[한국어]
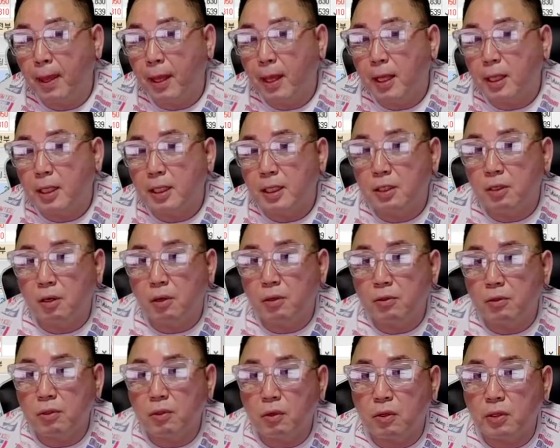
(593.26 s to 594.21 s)

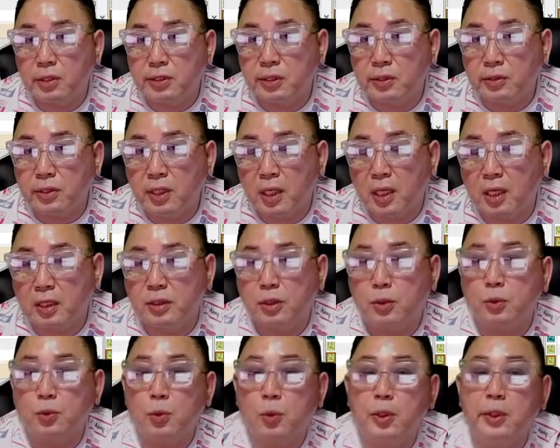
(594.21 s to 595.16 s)
이런 거를 선택해서
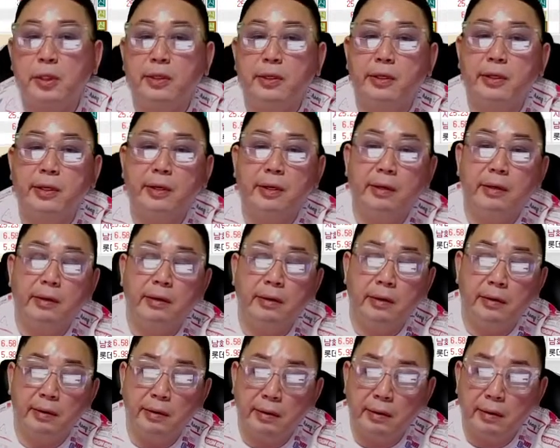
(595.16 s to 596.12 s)
또 잃어요.
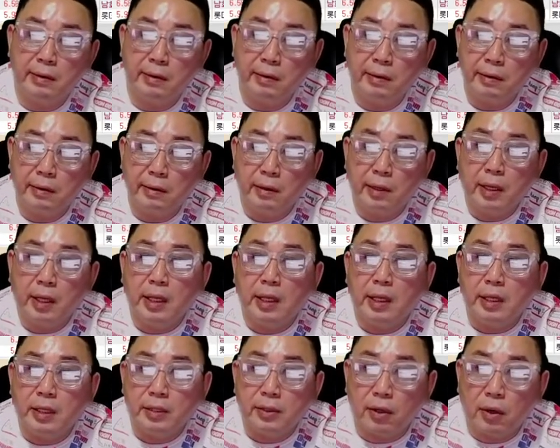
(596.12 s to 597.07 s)

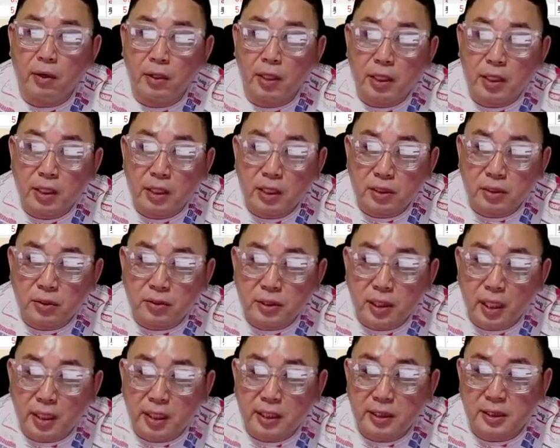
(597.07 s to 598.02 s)
여기를
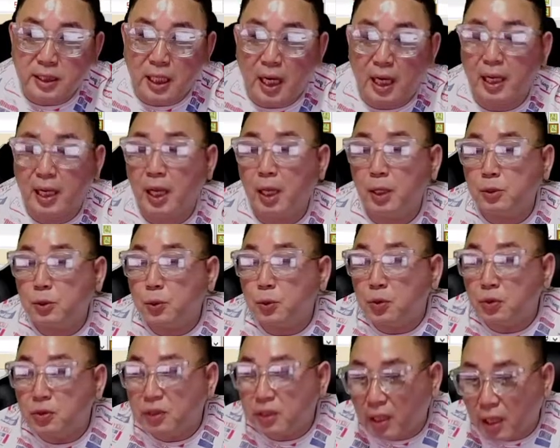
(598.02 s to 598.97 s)
선택을 잘
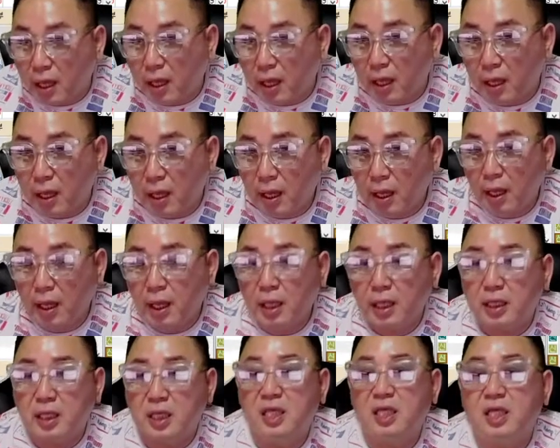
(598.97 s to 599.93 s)
해줬는데
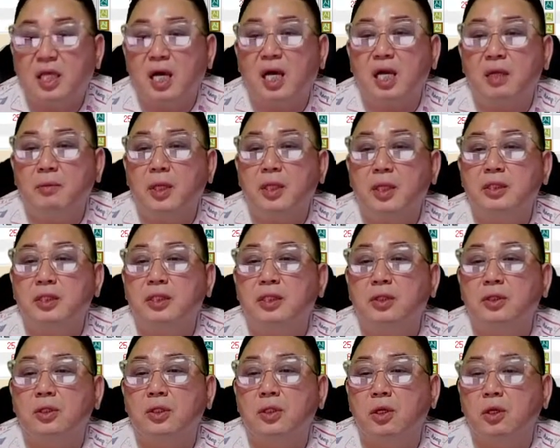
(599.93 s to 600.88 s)
기다림에
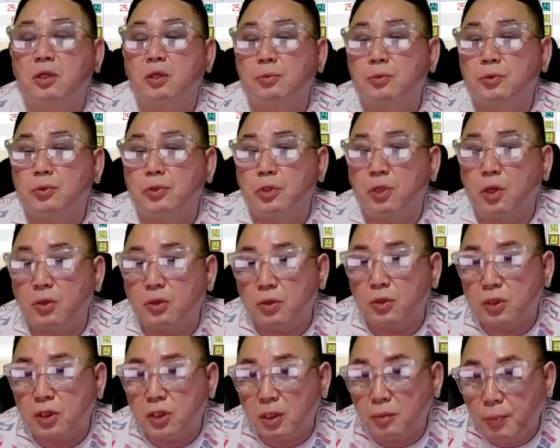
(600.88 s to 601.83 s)
지쳐서 여러분들 여기서
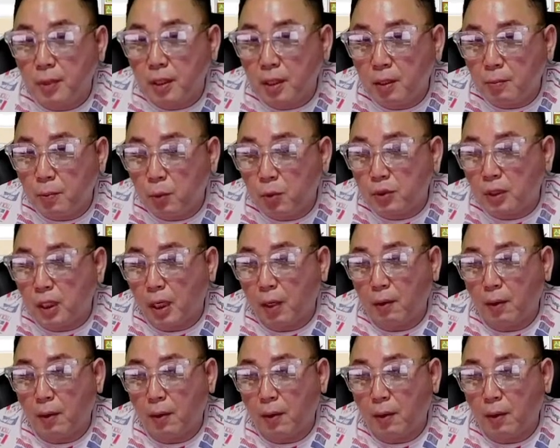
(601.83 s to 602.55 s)
실패를 보고 나와.